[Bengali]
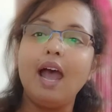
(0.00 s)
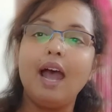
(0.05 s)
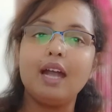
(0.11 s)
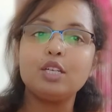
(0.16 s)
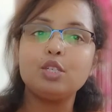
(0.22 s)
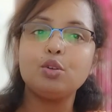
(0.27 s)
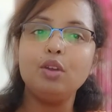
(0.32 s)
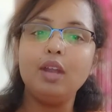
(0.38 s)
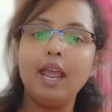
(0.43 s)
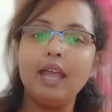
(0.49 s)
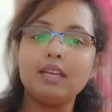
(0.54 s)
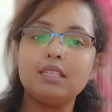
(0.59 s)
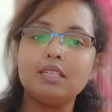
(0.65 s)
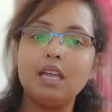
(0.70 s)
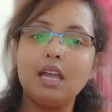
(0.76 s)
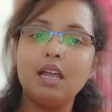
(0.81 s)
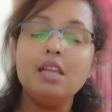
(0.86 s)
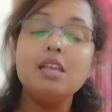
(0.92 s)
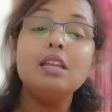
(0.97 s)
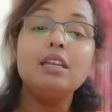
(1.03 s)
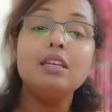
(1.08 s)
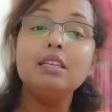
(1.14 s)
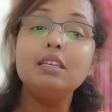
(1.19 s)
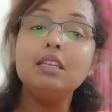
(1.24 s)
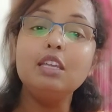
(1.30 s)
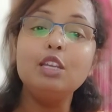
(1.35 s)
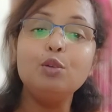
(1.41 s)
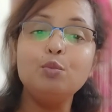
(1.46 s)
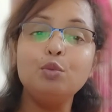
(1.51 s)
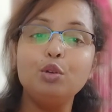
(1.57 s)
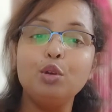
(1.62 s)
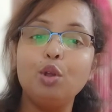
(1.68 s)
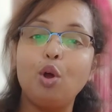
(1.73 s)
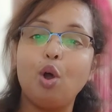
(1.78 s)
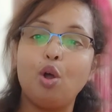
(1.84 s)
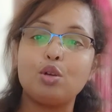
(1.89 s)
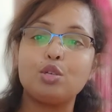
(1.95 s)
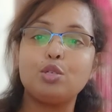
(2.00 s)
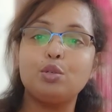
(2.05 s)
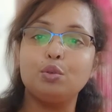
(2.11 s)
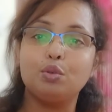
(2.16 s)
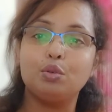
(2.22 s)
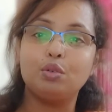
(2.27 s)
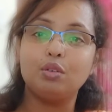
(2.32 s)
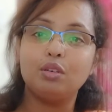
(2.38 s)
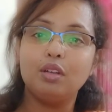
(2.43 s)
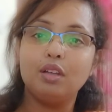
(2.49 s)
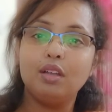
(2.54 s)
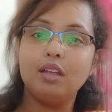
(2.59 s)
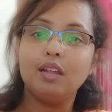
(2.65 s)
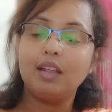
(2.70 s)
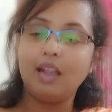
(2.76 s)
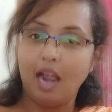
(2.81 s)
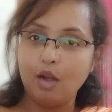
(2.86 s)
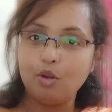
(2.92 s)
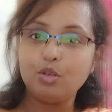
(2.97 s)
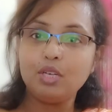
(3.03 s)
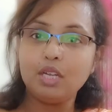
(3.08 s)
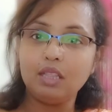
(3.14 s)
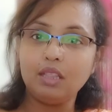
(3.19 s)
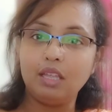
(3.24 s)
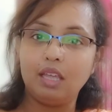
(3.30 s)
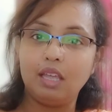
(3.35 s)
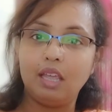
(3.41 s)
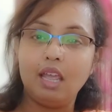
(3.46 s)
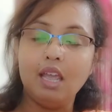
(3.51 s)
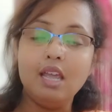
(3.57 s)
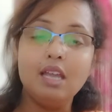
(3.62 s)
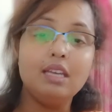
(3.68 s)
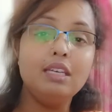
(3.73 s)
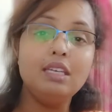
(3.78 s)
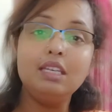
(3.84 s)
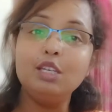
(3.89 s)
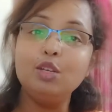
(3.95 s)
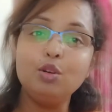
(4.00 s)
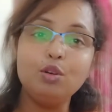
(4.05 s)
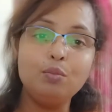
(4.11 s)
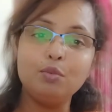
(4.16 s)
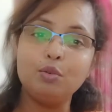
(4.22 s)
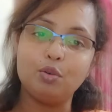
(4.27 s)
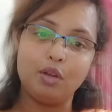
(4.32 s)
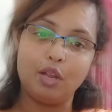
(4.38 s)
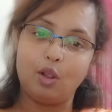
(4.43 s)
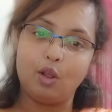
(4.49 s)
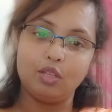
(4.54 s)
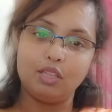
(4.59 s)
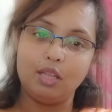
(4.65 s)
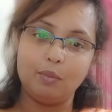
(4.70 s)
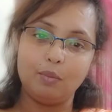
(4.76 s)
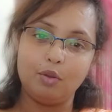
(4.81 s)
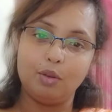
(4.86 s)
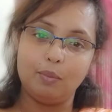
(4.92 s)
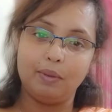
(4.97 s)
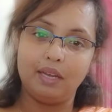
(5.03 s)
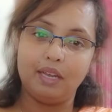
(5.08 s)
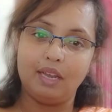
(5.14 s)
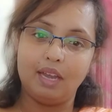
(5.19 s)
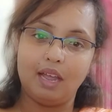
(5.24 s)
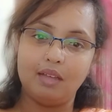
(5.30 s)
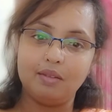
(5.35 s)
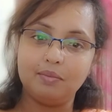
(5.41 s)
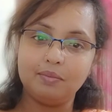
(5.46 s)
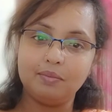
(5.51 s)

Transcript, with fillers: আসলে একটা নির্মূল অসুখ কারো সাথে নিয়ম করে কথা বলবেন না